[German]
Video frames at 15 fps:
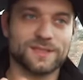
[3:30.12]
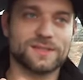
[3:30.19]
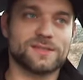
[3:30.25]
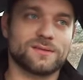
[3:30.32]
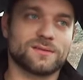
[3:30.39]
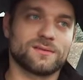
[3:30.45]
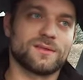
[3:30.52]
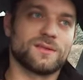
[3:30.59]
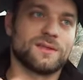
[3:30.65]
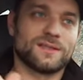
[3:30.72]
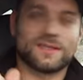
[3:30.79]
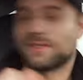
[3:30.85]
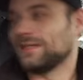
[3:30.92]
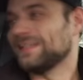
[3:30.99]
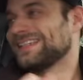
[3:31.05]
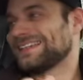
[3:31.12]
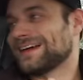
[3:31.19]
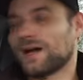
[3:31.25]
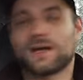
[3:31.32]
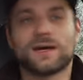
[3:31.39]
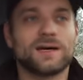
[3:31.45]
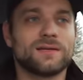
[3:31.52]
es, das liegt
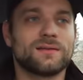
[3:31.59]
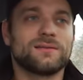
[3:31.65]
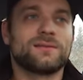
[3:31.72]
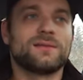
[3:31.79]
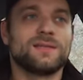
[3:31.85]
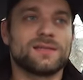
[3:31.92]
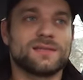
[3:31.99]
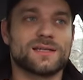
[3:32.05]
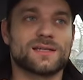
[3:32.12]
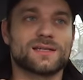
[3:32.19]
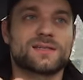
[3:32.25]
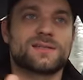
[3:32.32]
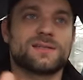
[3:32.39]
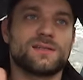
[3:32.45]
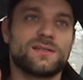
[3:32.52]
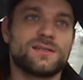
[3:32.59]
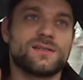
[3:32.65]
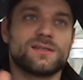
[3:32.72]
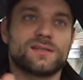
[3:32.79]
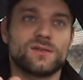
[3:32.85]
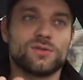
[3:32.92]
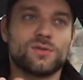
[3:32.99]
daran, dass
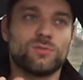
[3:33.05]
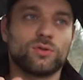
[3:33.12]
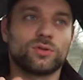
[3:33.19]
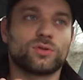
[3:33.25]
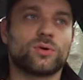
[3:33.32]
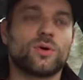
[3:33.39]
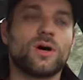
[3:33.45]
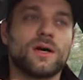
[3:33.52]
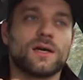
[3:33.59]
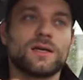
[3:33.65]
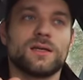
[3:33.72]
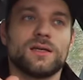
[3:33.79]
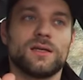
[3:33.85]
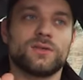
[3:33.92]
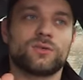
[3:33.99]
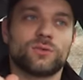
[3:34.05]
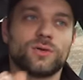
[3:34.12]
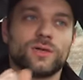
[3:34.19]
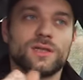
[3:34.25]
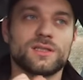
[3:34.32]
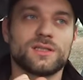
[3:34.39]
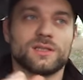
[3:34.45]
diese Motoren
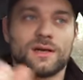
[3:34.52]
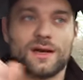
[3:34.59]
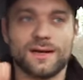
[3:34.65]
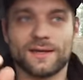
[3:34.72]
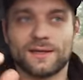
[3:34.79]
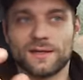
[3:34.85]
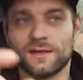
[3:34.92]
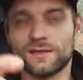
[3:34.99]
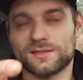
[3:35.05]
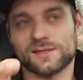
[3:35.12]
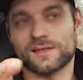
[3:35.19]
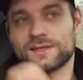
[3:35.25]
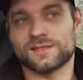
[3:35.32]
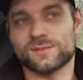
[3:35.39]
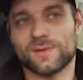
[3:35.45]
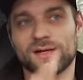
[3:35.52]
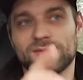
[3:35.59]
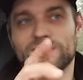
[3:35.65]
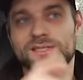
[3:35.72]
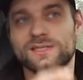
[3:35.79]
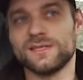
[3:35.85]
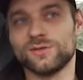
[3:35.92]
durch eine, ich sag jetzt
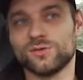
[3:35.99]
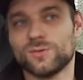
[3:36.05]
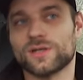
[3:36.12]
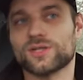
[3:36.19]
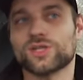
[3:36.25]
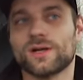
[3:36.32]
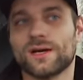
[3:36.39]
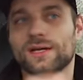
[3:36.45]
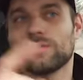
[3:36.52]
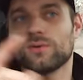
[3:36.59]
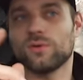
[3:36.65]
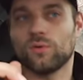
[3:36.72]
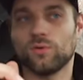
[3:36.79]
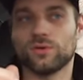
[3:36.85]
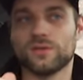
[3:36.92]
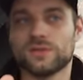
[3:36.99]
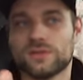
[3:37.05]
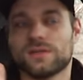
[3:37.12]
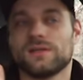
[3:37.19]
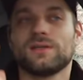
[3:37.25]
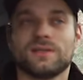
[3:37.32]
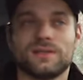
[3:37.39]
mal, Ventilüberschneidung
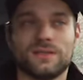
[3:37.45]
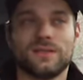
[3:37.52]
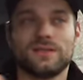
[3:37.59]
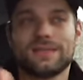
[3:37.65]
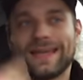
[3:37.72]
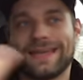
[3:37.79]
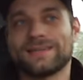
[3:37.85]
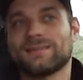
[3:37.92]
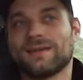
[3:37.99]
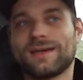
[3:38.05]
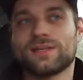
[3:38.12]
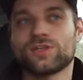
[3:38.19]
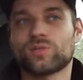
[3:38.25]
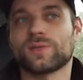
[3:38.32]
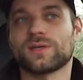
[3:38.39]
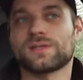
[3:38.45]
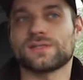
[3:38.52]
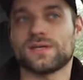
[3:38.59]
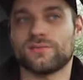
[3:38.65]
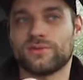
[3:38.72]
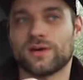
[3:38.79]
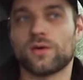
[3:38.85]
und den
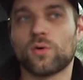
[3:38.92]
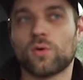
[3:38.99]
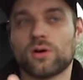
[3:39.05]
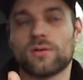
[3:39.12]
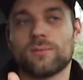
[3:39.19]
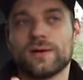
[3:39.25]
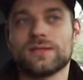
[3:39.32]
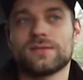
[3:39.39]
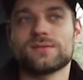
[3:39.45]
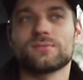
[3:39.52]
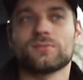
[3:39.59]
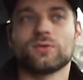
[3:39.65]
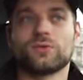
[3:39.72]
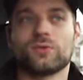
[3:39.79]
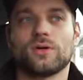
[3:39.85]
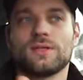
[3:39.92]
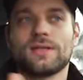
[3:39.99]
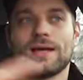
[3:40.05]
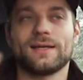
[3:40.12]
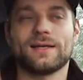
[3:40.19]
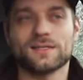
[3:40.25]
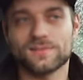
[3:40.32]
Direkteinspritzer verkoken bei diesen Motoren
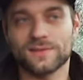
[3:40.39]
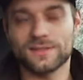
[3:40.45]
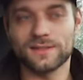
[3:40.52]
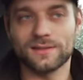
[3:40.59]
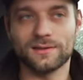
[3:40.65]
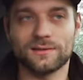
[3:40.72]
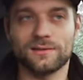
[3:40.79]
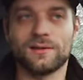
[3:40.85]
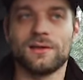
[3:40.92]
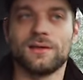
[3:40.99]
die Einlassventile